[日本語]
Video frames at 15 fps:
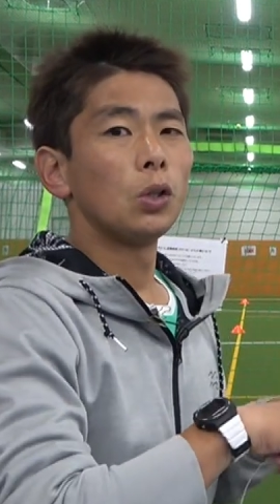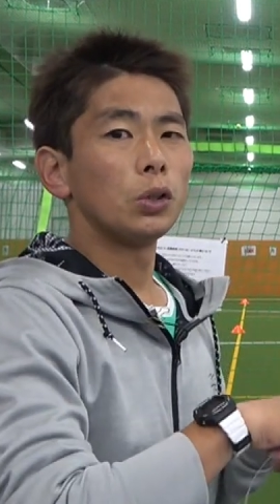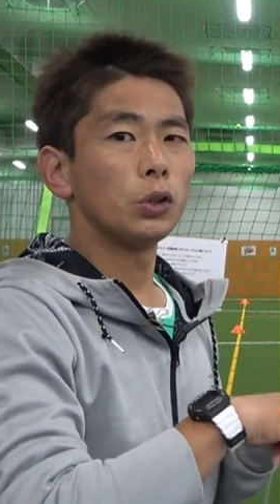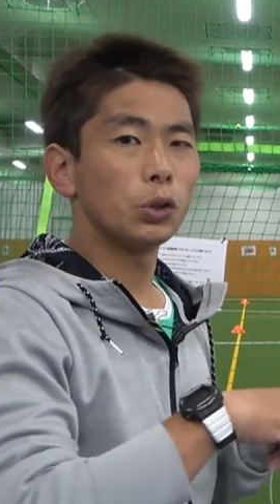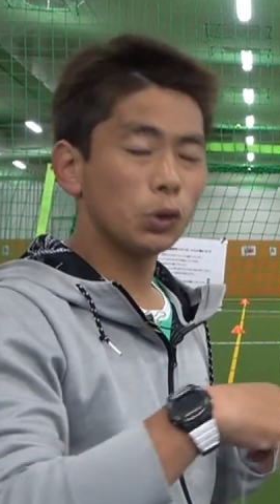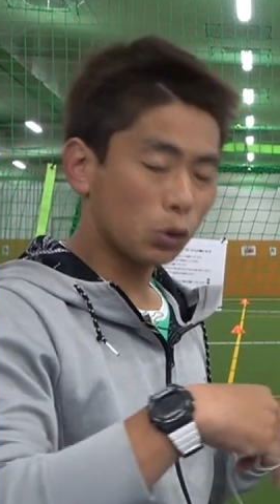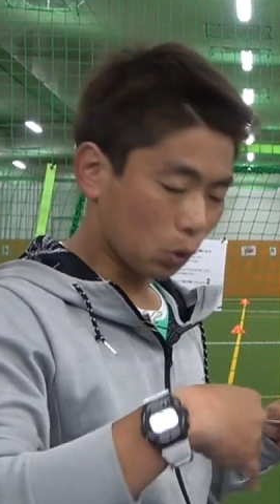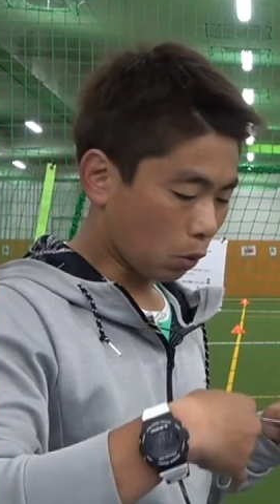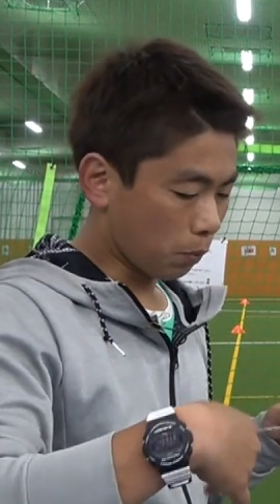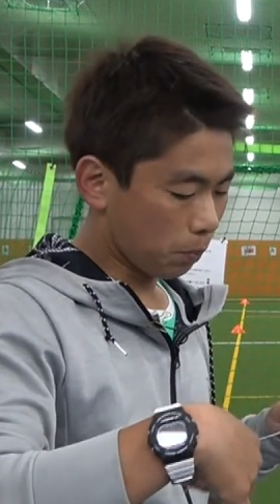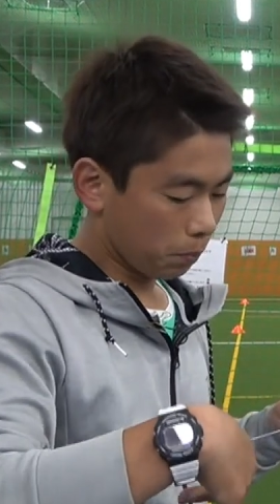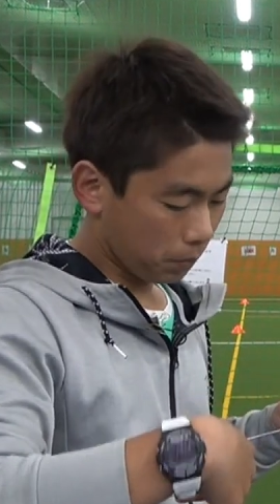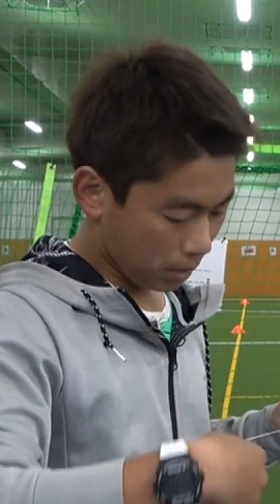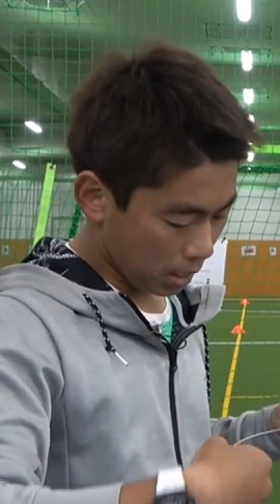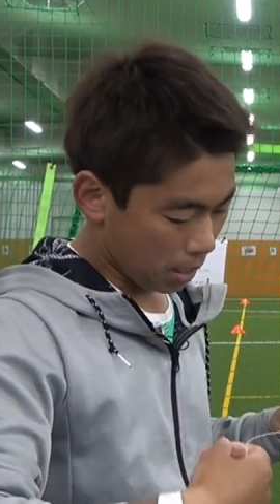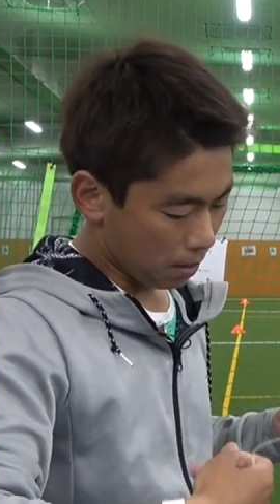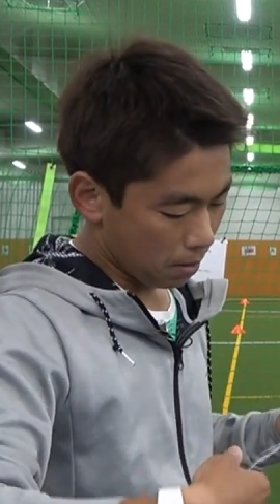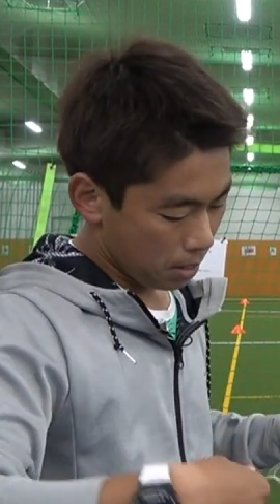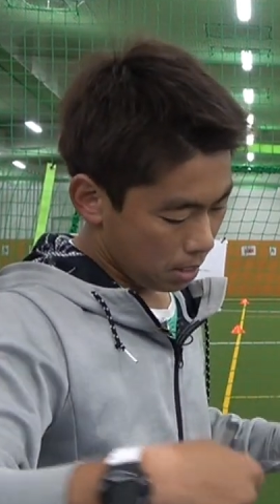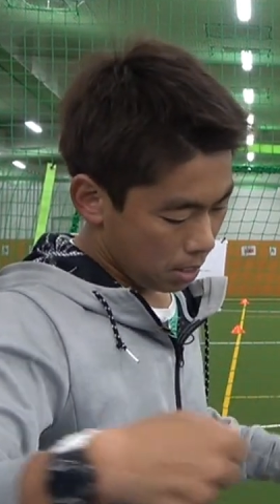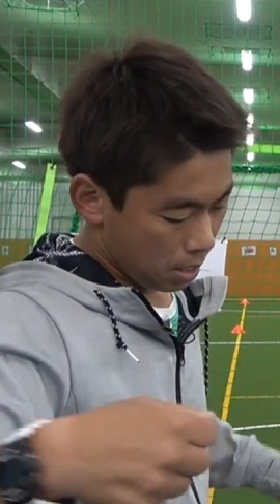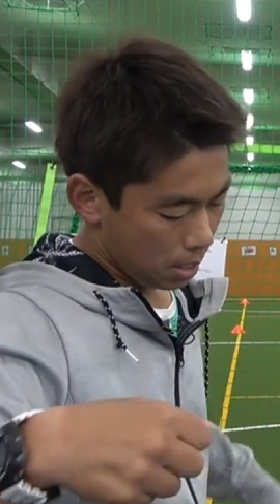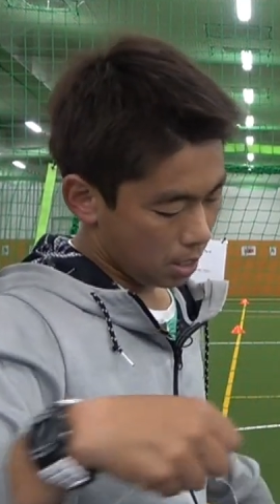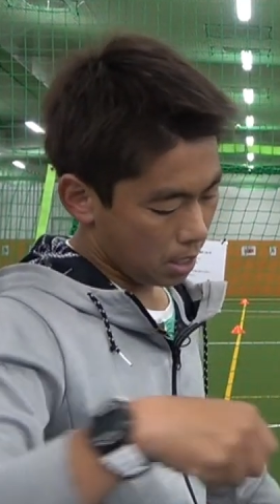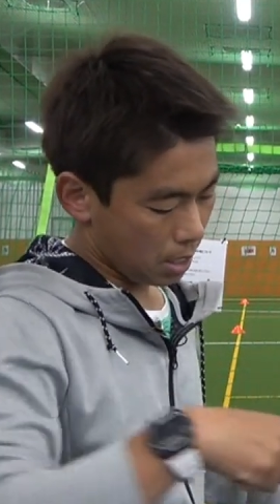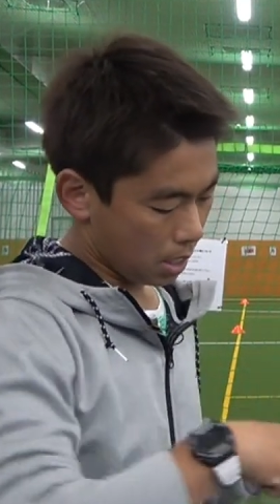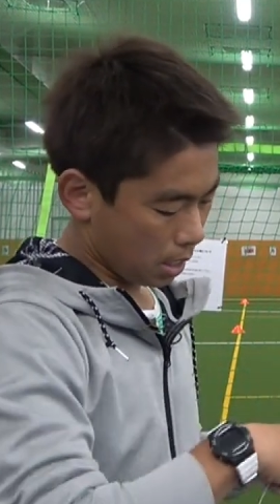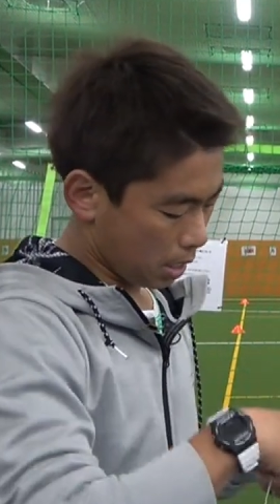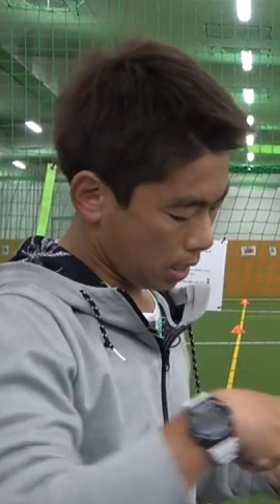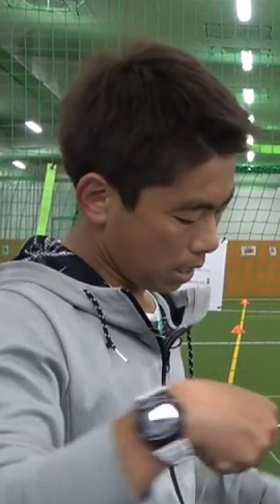言うとで、
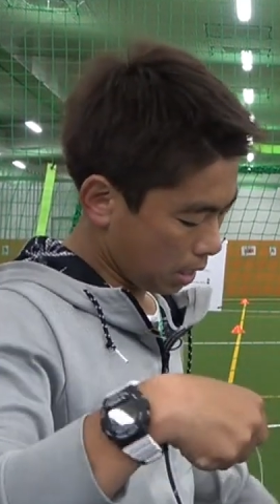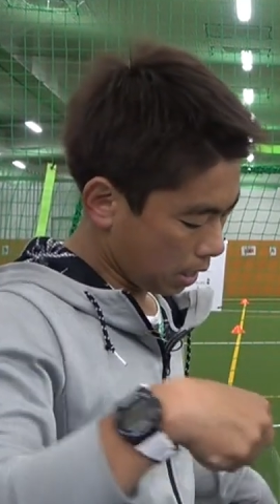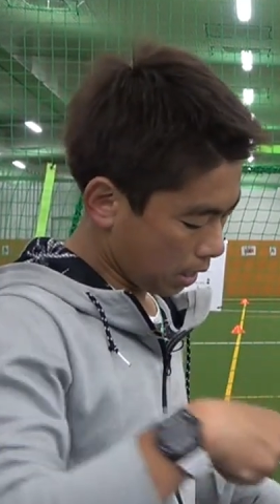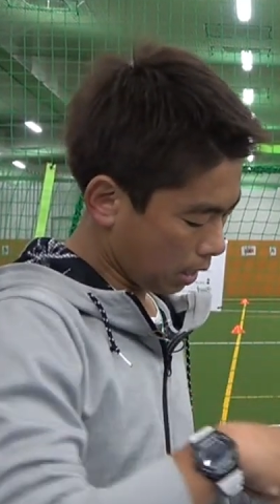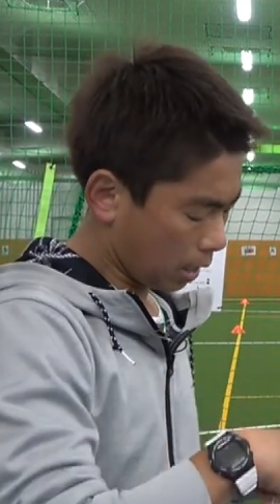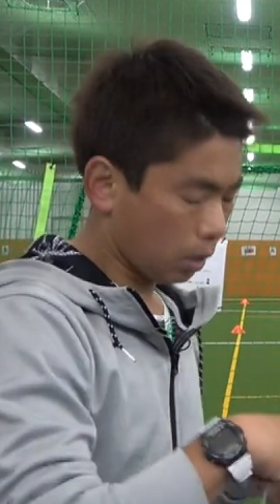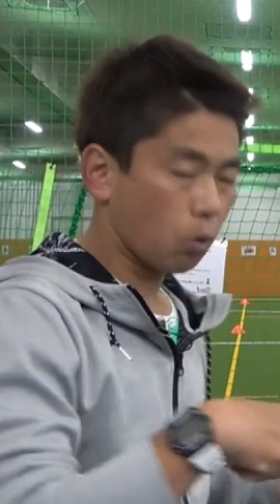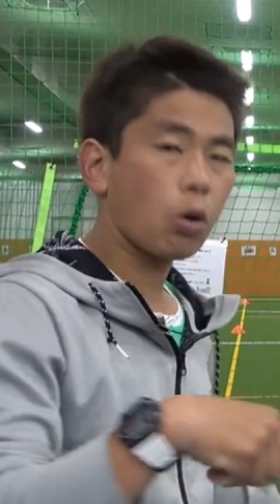えー、